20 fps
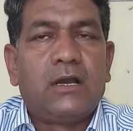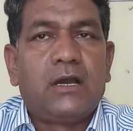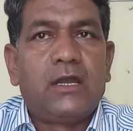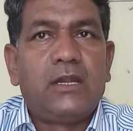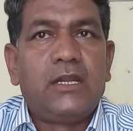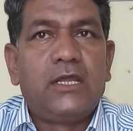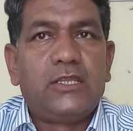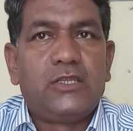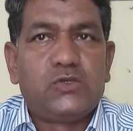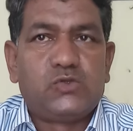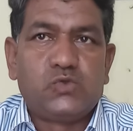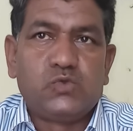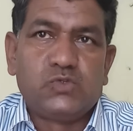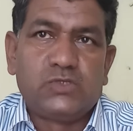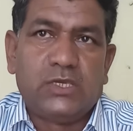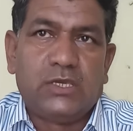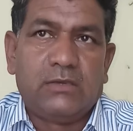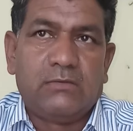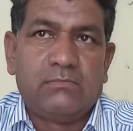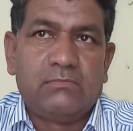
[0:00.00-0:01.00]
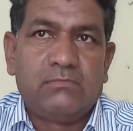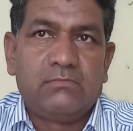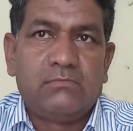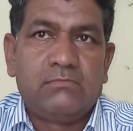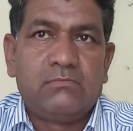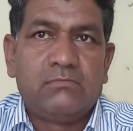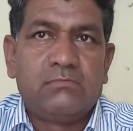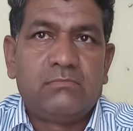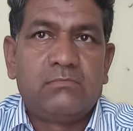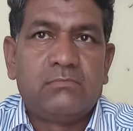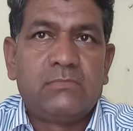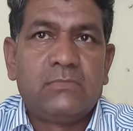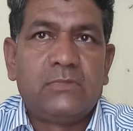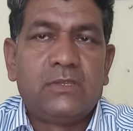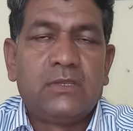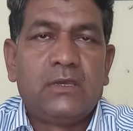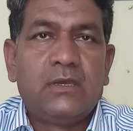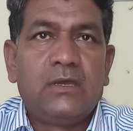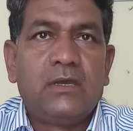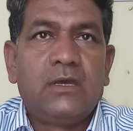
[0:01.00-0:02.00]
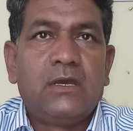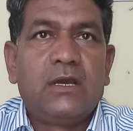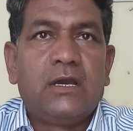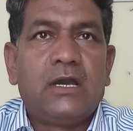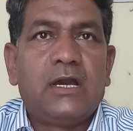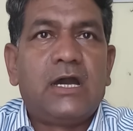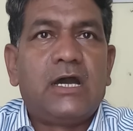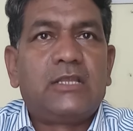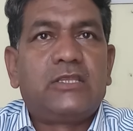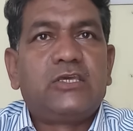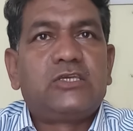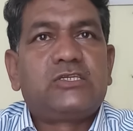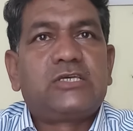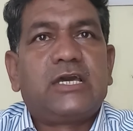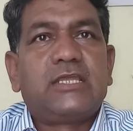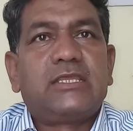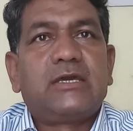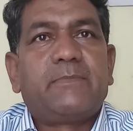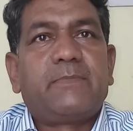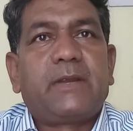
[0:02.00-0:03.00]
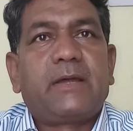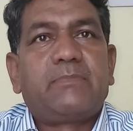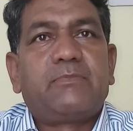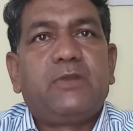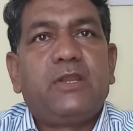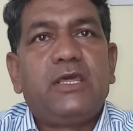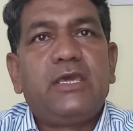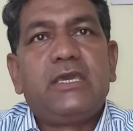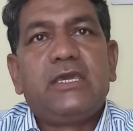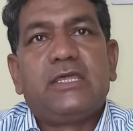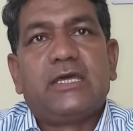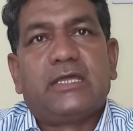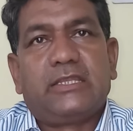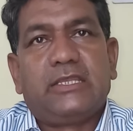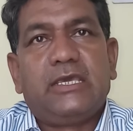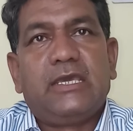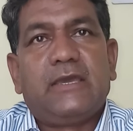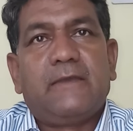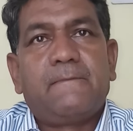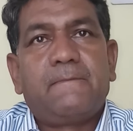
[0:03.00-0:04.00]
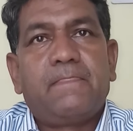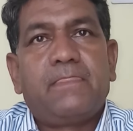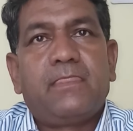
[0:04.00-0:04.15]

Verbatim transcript: अन्य देशों से आर्थिक सहायता प्राप्त नहीं की जाती है